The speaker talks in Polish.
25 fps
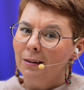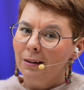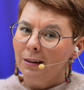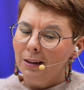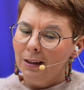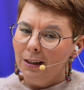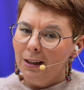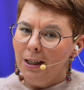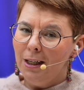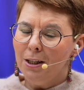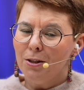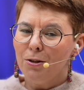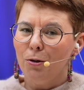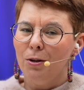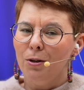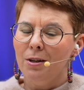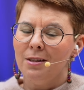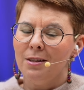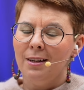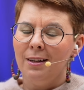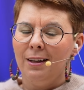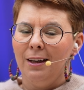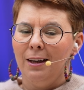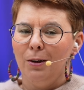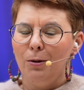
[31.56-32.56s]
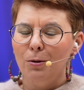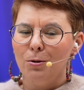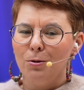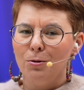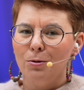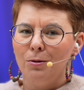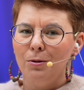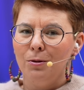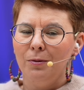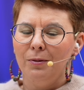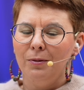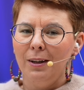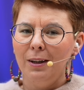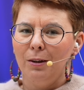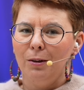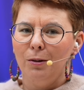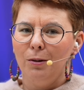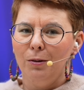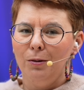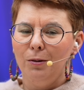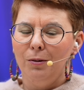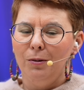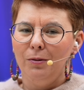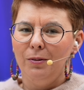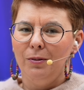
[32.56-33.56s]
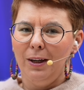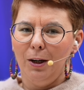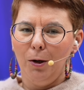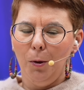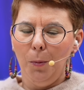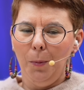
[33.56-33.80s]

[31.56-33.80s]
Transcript: i co jest takiego cudownego w jego